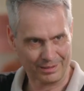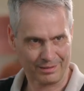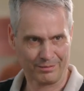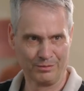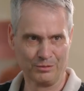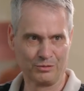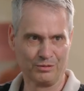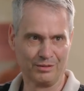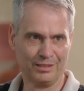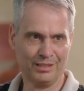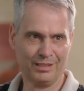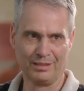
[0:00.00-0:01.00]
inzwischen
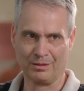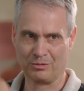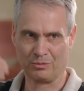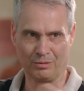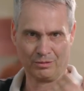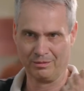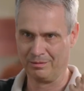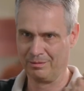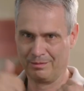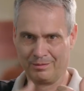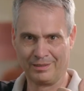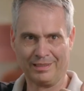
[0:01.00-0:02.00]
ja schon
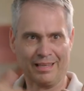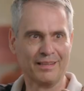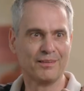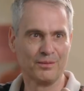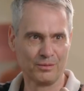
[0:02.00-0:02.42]
den ganzen